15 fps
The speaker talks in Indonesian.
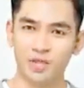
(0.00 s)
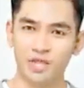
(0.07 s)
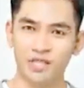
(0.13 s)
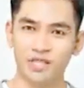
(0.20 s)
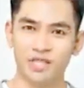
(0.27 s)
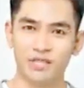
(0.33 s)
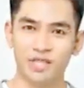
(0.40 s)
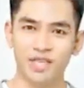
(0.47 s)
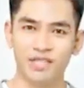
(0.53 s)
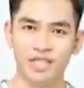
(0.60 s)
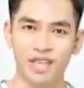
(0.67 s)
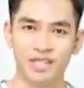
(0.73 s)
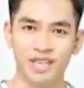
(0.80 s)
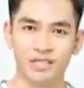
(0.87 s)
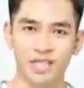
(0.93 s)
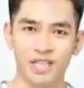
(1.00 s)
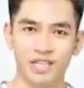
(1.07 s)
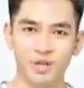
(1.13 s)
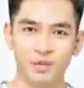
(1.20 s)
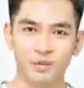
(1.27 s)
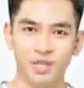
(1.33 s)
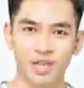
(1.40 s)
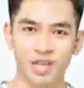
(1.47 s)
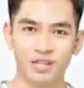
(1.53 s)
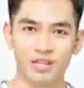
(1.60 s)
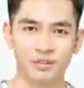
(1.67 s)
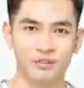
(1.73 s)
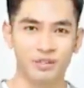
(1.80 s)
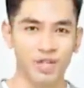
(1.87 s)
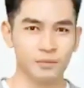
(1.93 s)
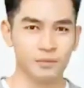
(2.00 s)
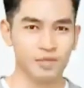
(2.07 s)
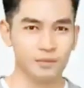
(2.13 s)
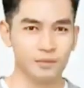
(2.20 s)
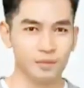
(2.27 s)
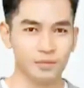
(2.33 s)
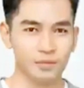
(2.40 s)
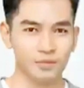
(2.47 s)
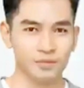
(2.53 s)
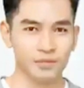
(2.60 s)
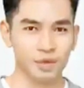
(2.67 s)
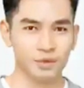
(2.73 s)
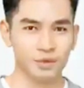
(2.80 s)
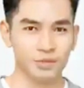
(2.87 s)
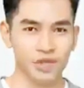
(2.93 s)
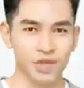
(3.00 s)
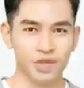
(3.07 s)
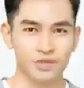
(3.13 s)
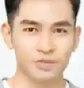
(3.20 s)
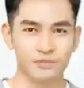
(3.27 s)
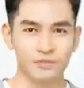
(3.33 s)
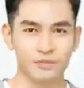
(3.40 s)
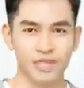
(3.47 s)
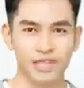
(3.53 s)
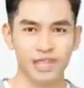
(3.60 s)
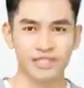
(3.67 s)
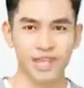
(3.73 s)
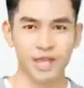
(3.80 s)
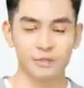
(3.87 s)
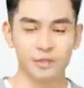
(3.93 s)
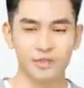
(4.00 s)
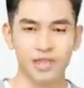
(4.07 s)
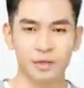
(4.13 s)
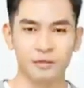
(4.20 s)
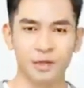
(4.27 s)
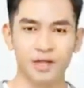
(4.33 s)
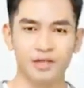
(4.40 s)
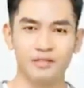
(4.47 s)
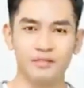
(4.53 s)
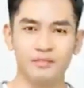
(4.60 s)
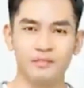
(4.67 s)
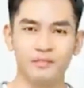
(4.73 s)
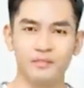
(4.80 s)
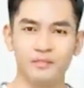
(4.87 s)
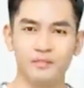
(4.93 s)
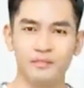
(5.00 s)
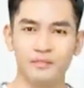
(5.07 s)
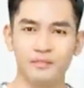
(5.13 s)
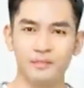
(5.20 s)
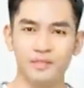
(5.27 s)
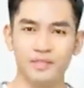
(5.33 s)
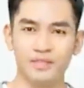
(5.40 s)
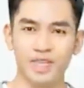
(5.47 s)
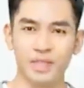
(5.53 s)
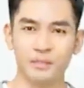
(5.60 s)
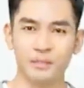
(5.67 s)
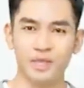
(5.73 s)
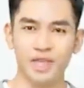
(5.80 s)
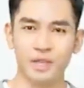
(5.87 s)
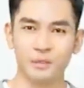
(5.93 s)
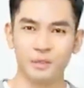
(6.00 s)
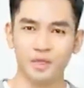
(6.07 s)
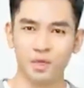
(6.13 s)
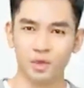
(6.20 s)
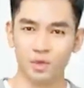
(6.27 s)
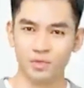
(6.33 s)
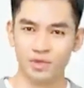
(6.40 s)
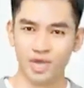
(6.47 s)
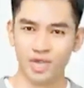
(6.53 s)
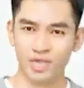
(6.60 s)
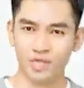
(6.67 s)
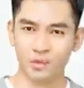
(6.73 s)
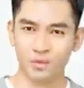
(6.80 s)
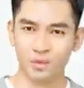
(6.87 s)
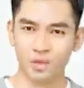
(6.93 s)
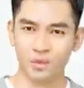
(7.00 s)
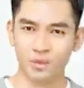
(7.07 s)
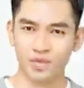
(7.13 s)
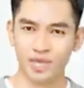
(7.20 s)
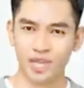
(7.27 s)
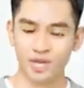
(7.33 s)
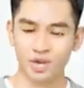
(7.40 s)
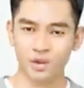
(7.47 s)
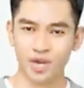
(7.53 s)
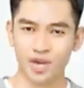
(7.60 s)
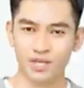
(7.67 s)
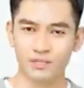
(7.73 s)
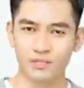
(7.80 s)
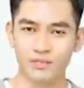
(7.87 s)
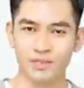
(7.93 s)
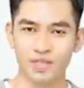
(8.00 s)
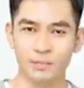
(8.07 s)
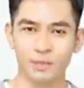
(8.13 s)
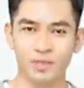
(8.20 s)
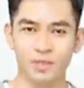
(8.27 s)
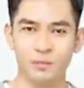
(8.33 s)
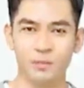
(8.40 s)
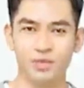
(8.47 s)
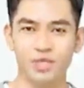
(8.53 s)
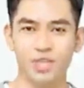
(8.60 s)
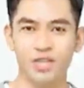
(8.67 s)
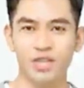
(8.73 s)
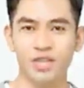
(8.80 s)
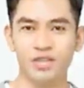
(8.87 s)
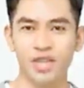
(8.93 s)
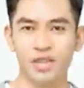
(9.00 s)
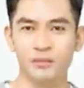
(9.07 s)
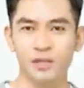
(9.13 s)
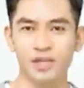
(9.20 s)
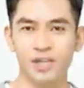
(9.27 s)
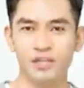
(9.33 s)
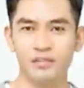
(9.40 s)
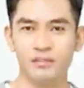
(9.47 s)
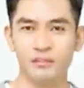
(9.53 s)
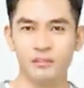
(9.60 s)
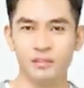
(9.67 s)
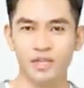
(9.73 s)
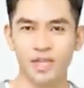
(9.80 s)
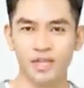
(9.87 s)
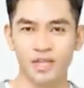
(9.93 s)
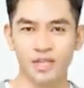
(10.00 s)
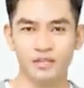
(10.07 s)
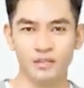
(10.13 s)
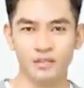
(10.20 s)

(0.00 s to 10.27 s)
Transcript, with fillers: Lalu, Daniel, ini melambaikan tangannya, dan semua kekuatan emas yang diserapnya dari Gunung Suanjin dituangkan ke dalam senjata emas itu.